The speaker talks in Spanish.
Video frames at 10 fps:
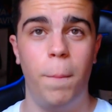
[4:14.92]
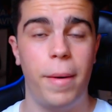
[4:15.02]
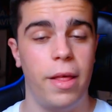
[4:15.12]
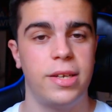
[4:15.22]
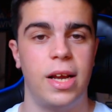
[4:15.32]

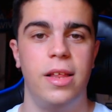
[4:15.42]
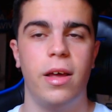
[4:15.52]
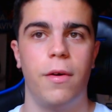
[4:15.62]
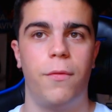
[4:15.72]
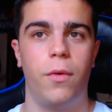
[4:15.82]
par de
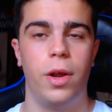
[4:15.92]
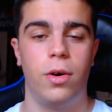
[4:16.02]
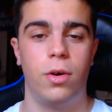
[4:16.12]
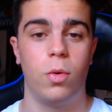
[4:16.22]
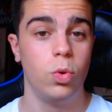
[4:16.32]
salidas que
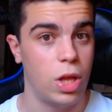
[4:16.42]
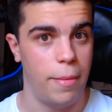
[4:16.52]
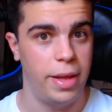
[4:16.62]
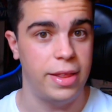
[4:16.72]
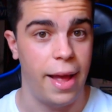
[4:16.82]
fueron
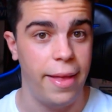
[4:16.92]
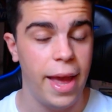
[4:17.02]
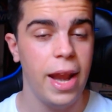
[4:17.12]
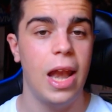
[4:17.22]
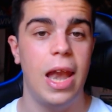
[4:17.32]
justamente
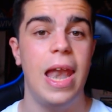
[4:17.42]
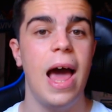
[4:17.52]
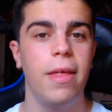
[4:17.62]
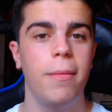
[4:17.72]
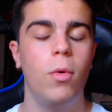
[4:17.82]
ayer,
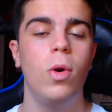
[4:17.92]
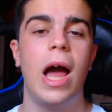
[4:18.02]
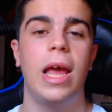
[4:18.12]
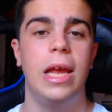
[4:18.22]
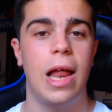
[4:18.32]
la de
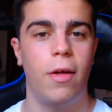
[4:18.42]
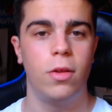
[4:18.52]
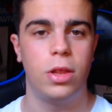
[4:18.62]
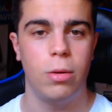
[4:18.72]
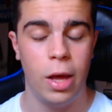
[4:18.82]
Mula y la de
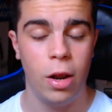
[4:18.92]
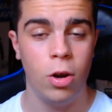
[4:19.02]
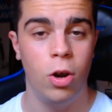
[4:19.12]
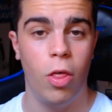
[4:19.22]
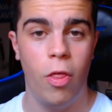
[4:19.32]

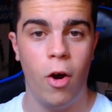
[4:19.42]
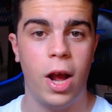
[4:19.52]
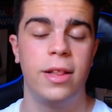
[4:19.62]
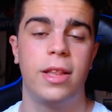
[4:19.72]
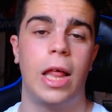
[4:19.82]
Ontivero, los
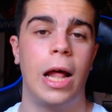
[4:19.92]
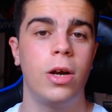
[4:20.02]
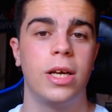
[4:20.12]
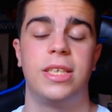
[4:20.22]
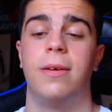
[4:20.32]
dos
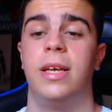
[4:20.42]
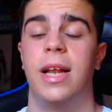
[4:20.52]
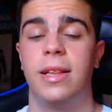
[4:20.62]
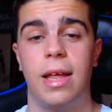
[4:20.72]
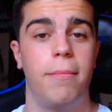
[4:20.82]
canteranos que se
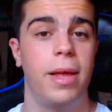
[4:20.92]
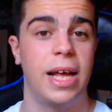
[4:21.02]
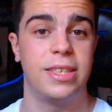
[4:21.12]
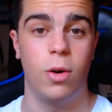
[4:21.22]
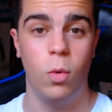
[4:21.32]
irán
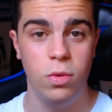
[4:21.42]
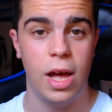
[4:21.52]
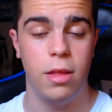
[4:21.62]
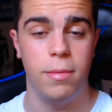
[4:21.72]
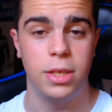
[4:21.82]
también a
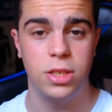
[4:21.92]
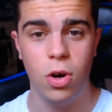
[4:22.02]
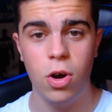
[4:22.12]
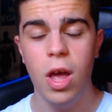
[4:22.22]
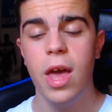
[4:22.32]
segunda
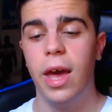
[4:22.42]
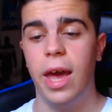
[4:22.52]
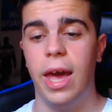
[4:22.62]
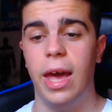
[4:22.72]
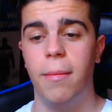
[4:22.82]
división.
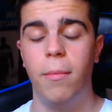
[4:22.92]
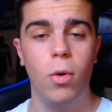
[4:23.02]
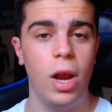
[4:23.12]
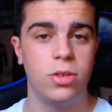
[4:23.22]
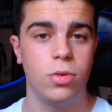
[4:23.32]
Eh,
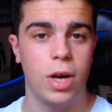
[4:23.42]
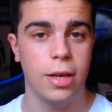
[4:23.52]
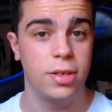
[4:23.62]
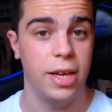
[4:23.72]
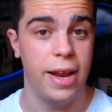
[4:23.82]
Mula en su
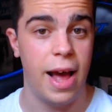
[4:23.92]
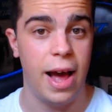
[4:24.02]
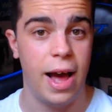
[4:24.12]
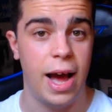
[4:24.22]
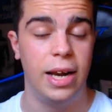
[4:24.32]
caso se
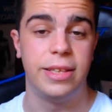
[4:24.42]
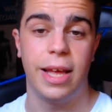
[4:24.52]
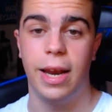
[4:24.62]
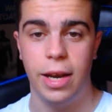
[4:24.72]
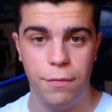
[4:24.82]
irá al
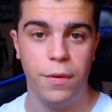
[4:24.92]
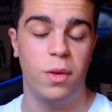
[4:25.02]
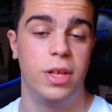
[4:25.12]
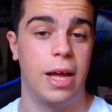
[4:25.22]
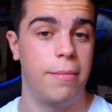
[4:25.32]
Tenerife,
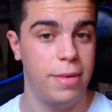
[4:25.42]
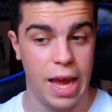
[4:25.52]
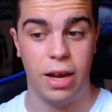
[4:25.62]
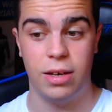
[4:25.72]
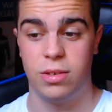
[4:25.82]
donde
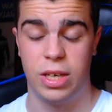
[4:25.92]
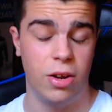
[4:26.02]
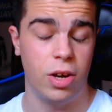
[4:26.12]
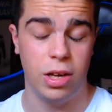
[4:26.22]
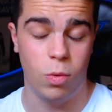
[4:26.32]
también
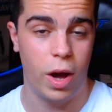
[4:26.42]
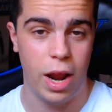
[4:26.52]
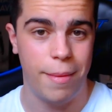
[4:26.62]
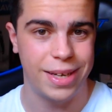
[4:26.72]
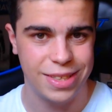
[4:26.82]
creo que
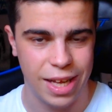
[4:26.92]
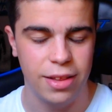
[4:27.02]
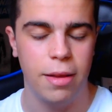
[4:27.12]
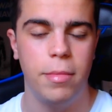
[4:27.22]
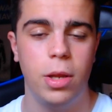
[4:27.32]
jugará
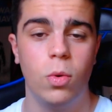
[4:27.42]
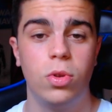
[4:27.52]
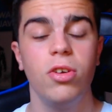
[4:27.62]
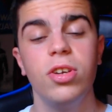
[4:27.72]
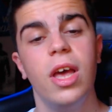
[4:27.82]
bastantes
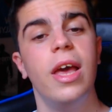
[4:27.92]
minutos